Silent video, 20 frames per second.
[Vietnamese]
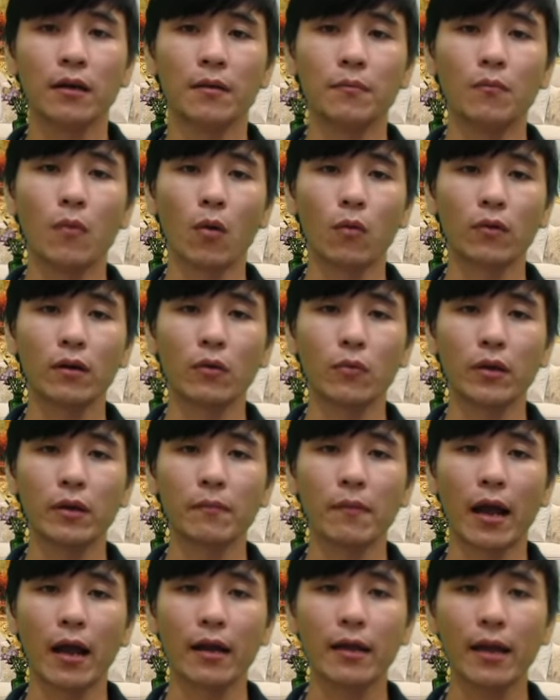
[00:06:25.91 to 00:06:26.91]
một là nguyên
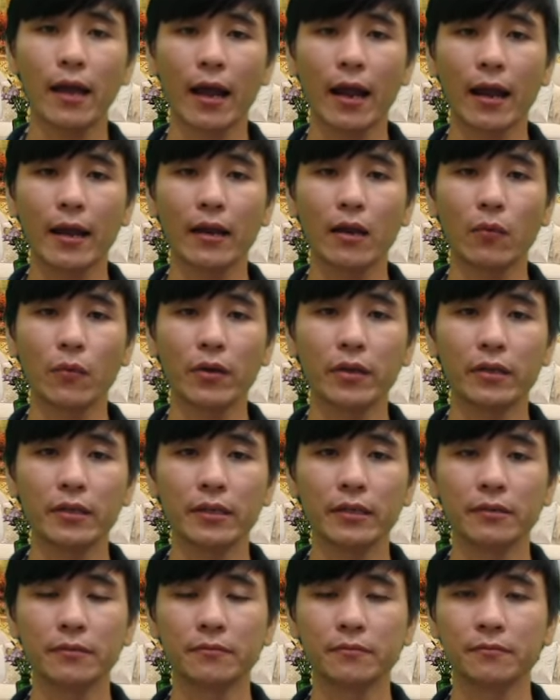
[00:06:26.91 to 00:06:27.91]
bản hai là nguyên
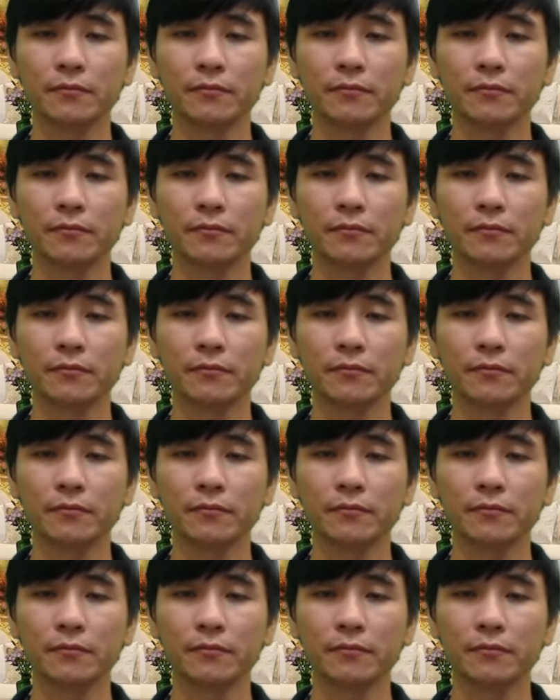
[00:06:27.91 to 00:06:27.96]
dinh